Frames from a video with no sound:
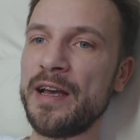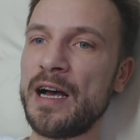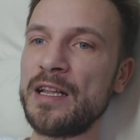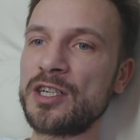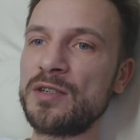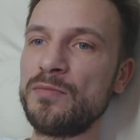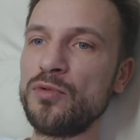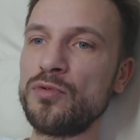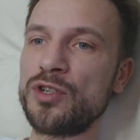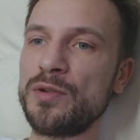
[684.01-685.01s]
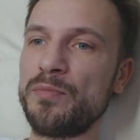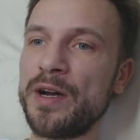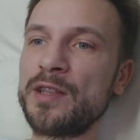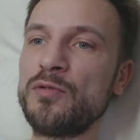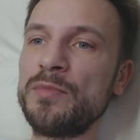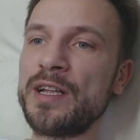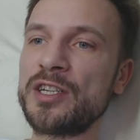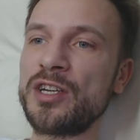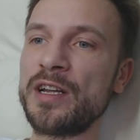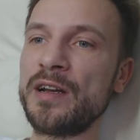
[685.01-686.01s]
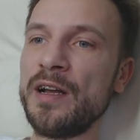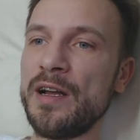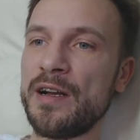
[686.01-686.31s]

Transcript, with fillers: о нашем будущем, поэтому мы начали